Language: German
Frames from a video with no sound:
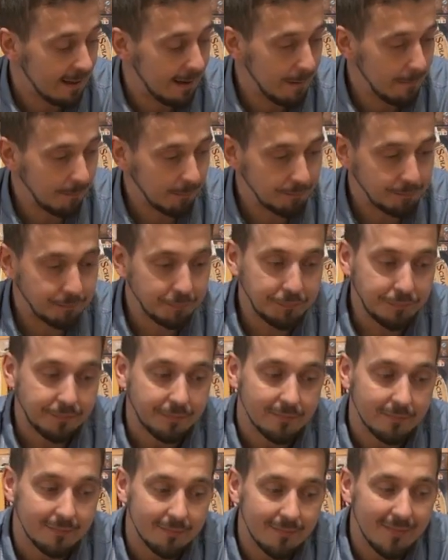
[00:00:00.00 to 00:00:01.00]
Ähm,
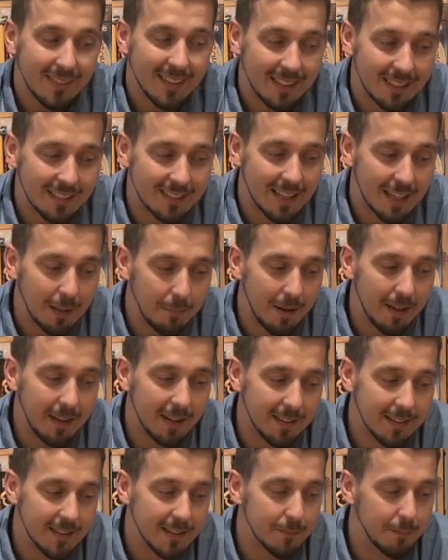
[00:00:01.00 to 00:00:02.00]
sag ich mal,
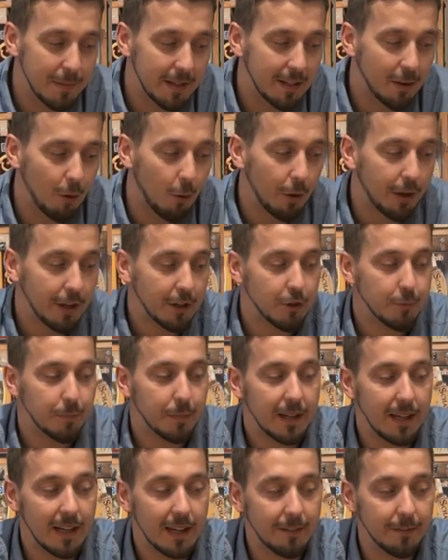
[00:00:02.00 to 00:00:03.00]
ist es mit neuen
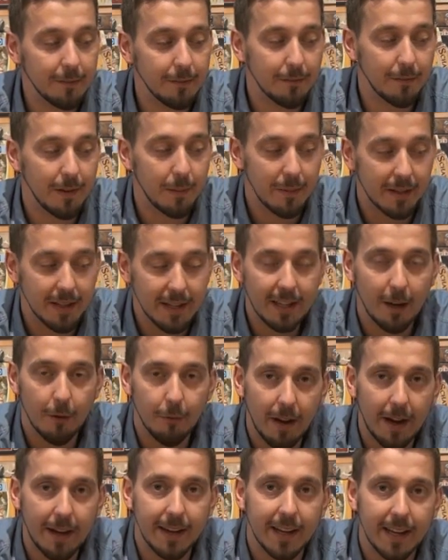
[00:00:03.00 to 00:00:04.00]
Spielern, wenn man nicht
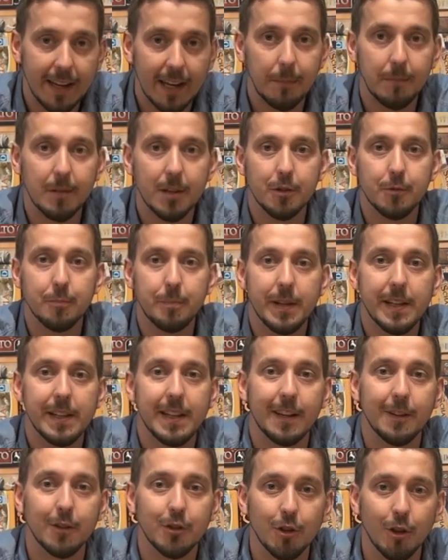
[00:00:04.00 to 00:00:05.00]
auf einer Ebene spielt,
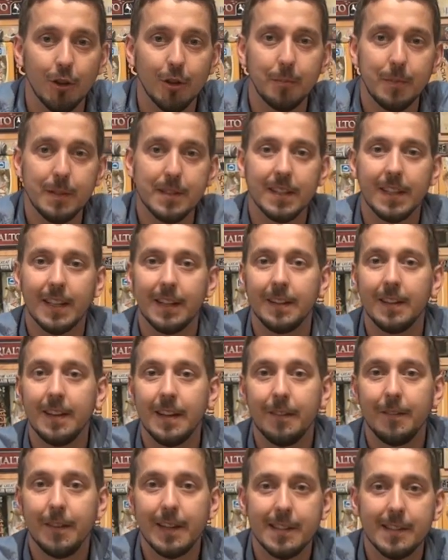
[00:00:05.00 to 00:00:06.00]
dann schon ein bisschen
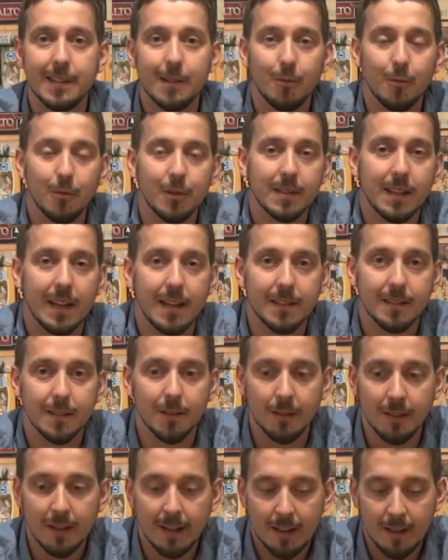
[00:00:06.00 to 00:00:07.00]
witzlos.
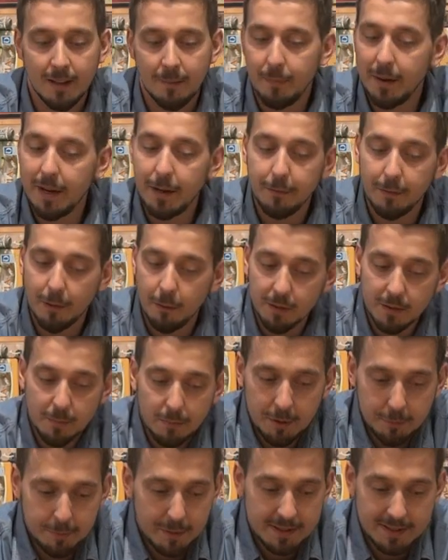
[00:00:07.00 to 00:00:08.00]
Also meine Frau
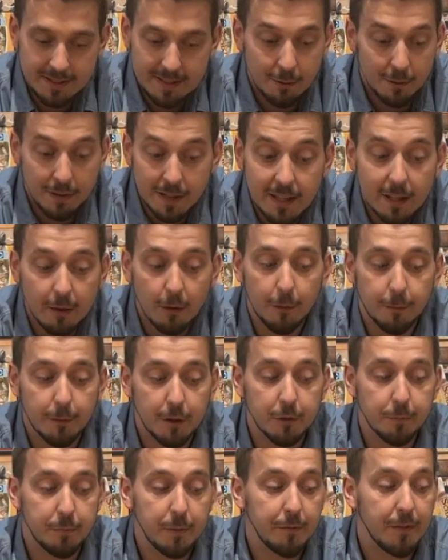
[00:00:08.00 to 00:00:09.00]
Beispiel hat sie noch nicht oft
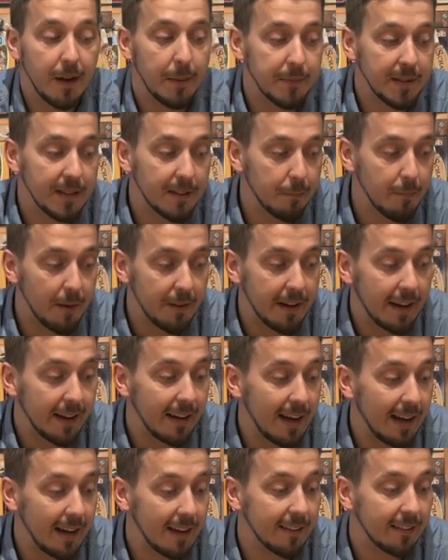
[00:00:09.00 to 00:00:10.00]
gespielt. Wir haben es jetzt mal nach
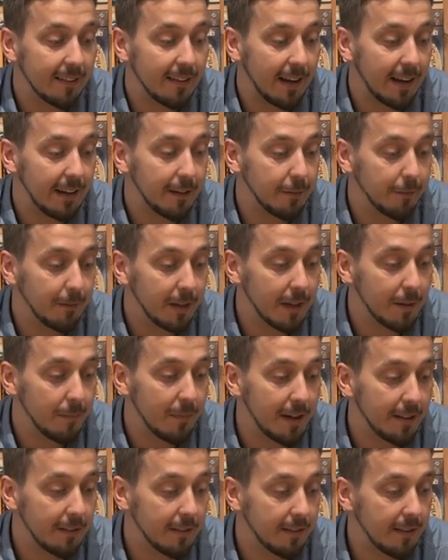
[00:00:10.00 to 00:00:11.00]
langer Zeit wieder
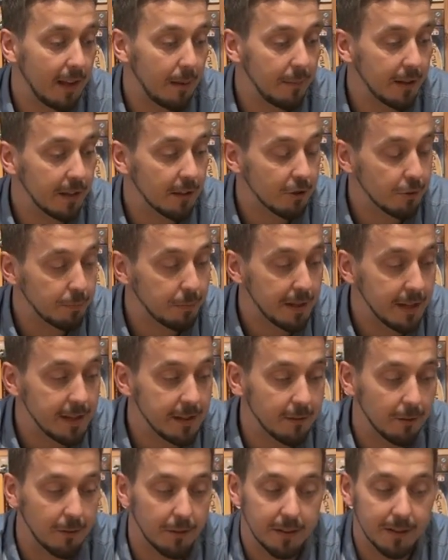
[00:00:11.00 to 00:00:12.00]
mal zusammen
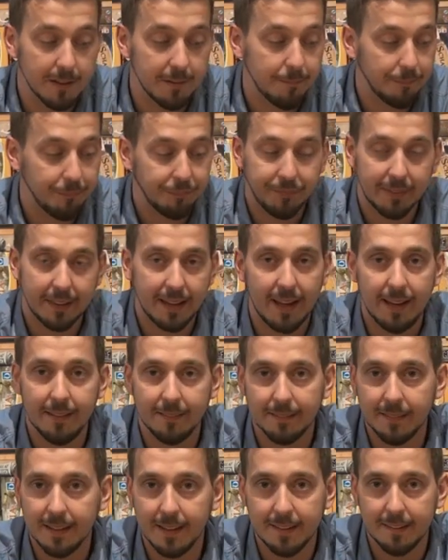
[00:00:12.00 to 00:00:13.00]
gespielt und
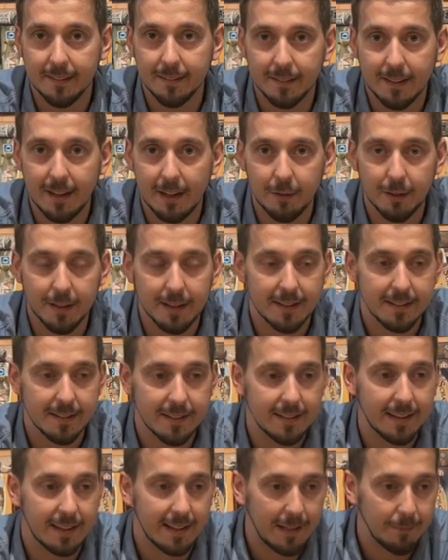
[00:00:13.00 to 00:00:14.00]
ja, also dadurch, dass sie
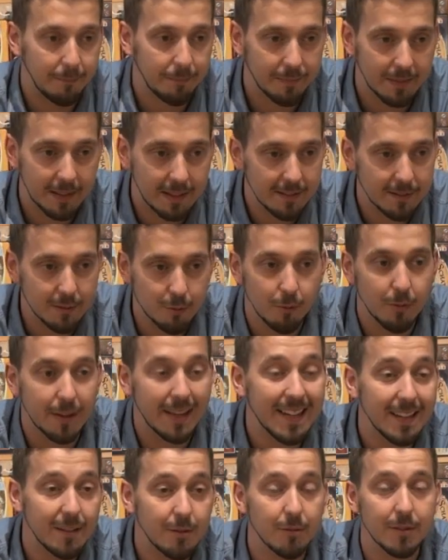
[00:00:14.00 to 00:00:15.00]
es eben nicht so
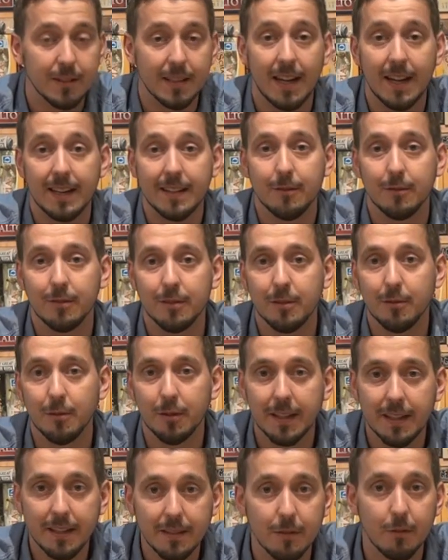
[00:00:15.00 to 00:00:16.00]
intus hat und
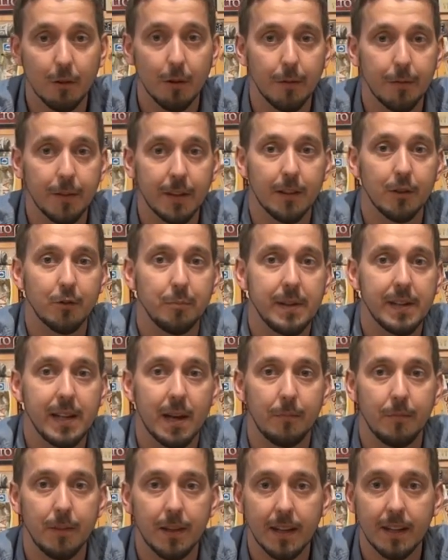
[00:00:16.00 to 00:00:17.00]
noch nicht so häufig gespielt
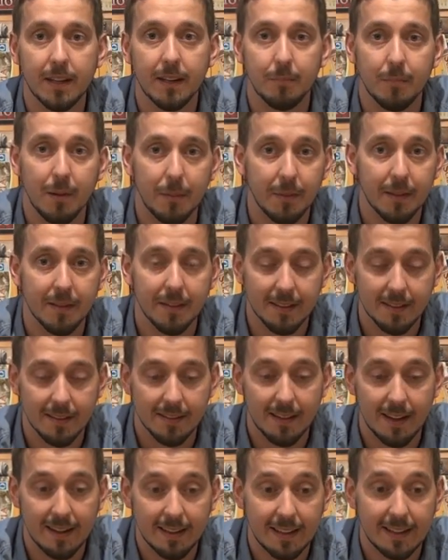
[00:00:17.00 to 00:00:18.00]
hat wie ich, bei mir sind es
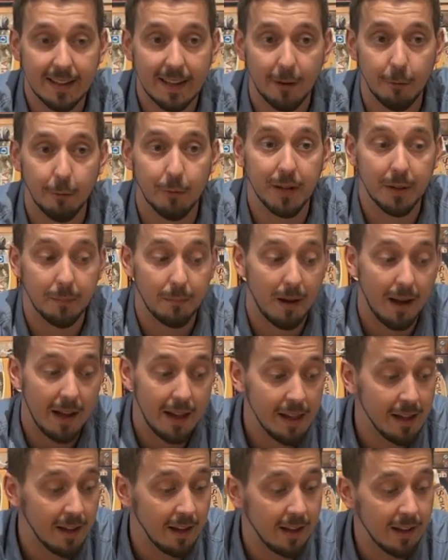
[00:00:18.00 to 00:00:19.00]
jetzt an die 300
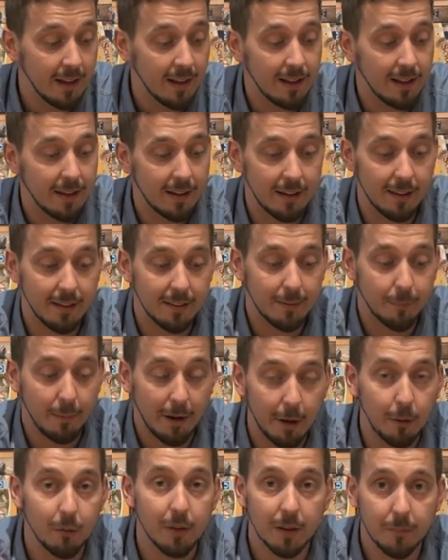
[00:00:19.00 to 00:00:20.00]
Mal, äh,
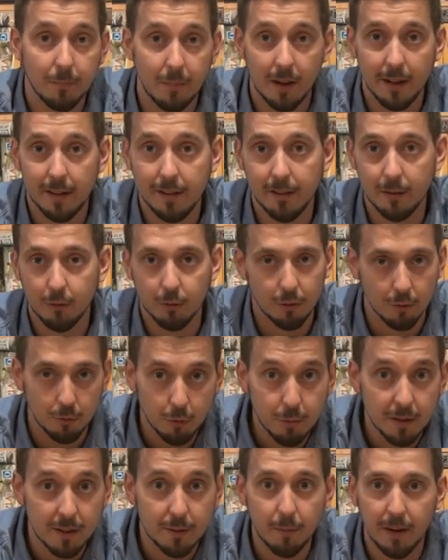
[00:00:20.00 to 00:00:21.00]
200 Mal oder
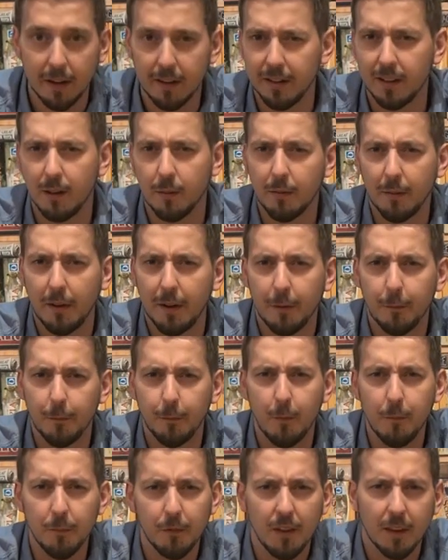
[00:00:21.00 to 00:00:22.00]
über 200, ich glaube
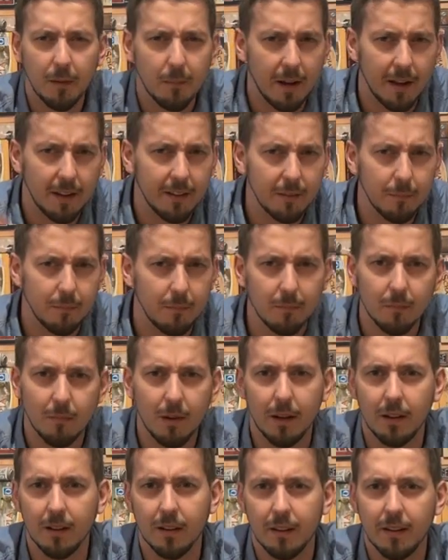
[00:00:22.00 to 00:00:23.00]
250 Mal
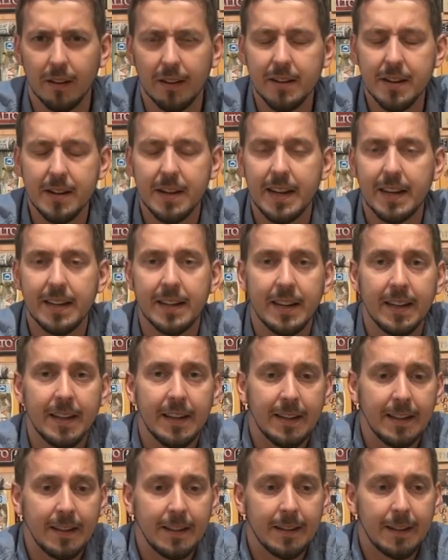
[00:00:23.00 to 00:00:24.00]
im äh, Internet,
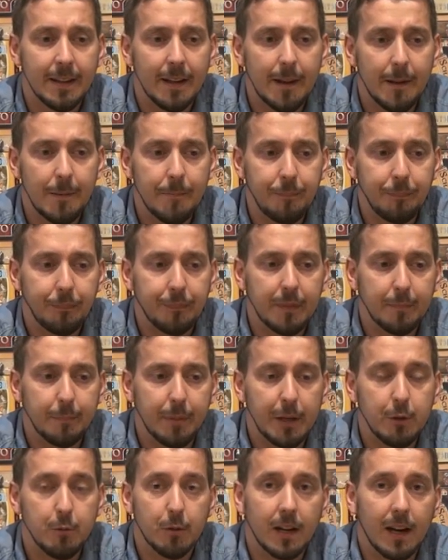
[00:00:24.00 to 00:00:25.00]
ähm,
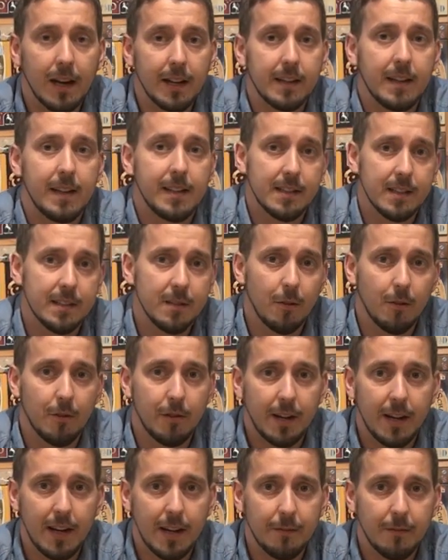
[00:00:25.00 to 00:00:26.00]
bei Yokata, als es noch
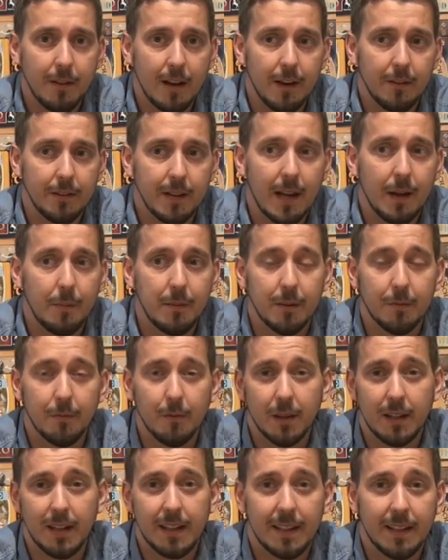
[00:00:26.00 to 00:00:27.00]
online war und da habe ich
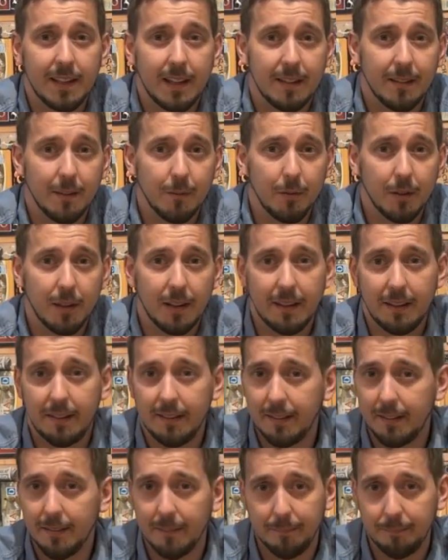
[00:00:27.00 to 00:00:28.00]
wirklich, also
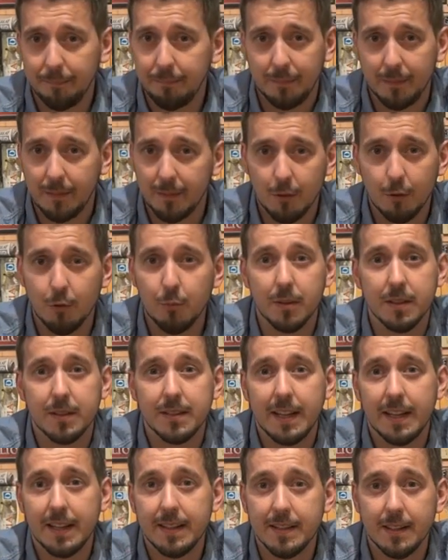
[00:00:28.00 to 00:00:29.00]
wirklich über
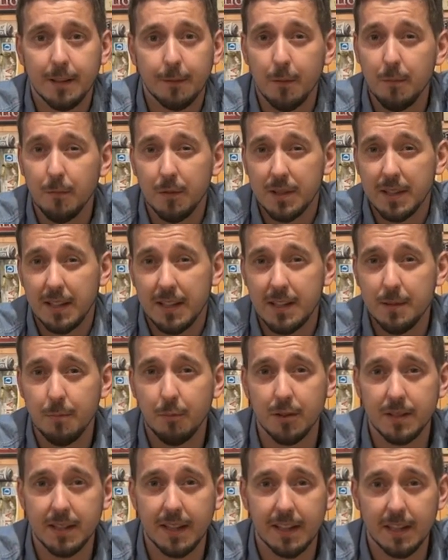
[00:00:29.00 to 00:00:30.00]
60, 65
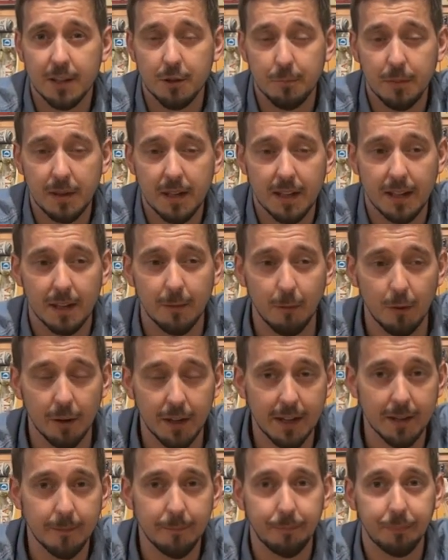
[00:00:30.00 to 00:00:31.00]
Prozent der Spiele
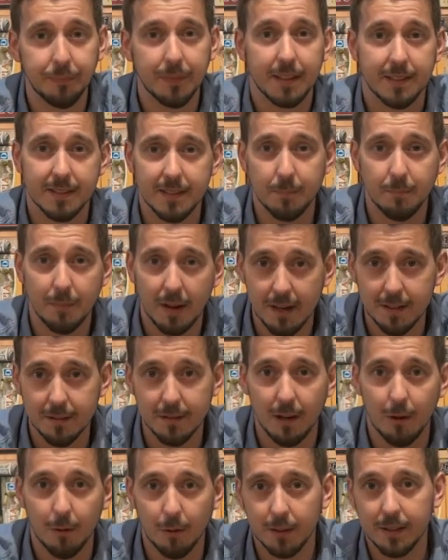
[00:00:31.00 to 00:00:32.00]
gewonnen. Das sieht man
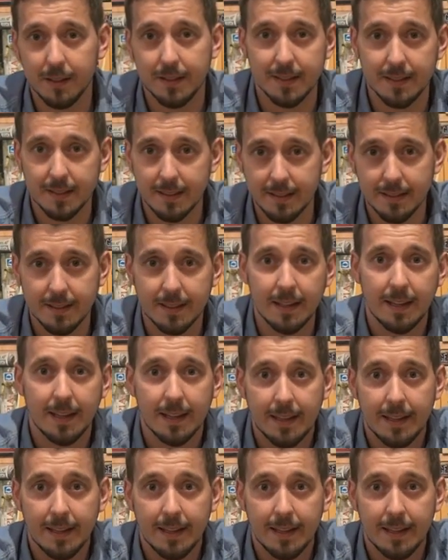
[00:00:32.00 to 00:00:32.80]
also auch, das ist,